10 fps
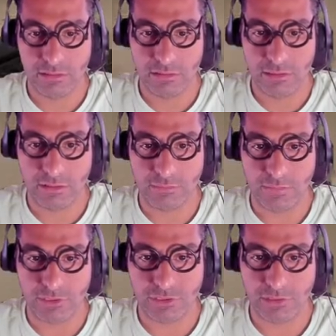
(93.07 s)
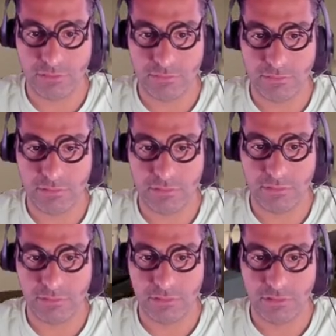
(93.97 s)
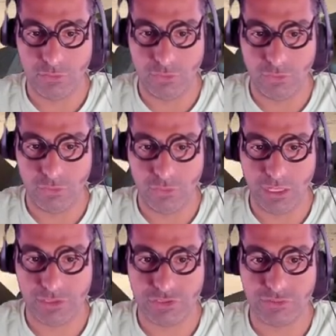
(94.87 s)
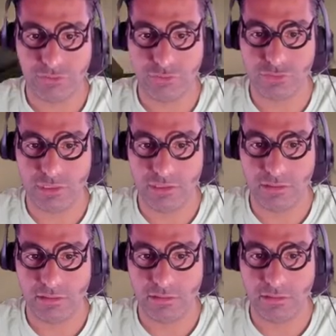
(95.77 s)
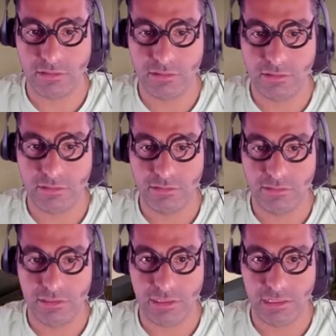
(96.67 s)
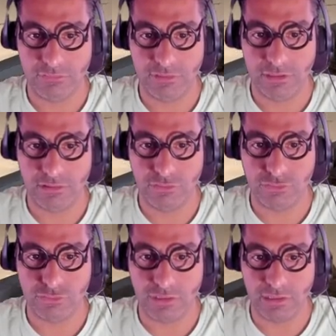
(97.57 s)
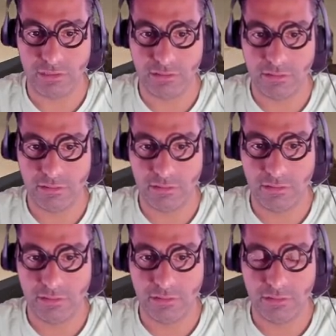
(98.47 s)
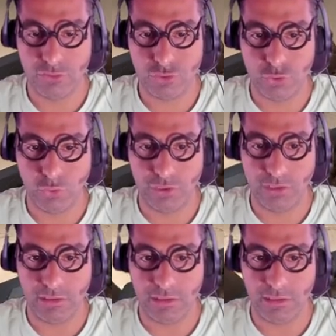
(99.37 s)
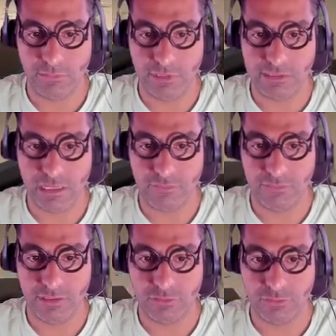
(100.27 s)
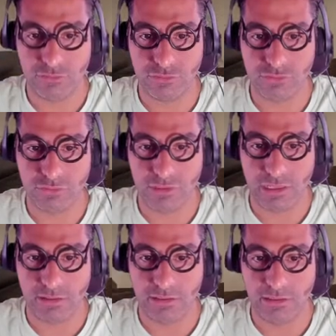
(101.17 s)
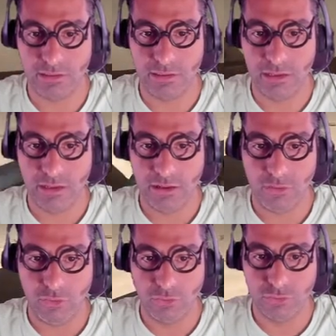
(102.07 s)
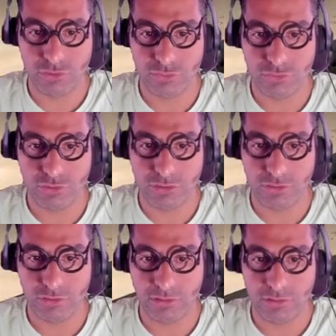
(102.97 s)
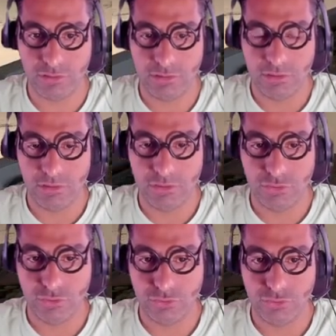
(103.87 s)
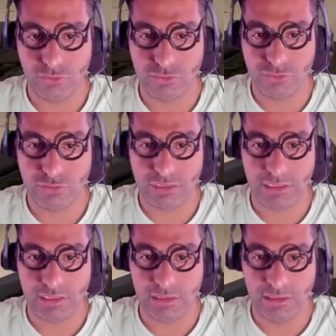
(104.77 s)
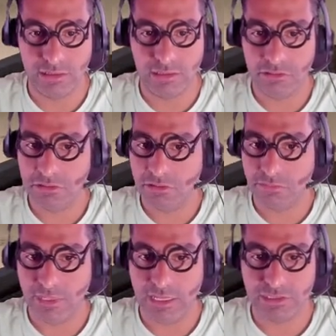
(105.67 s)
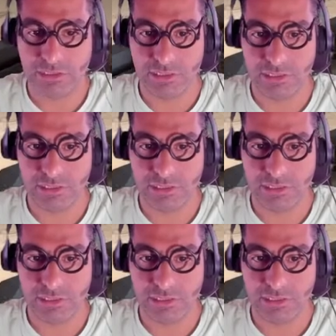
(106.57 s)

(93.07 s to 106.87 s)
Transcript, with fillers: Evet başladım. Oo headshot'ı da güzel. Direkt kafadan alıyorsun yani. Çok iyi ya. Mesafe ne oluyor? Yani oldukça düz gidiyor. Gördüğünüz üzere. Bence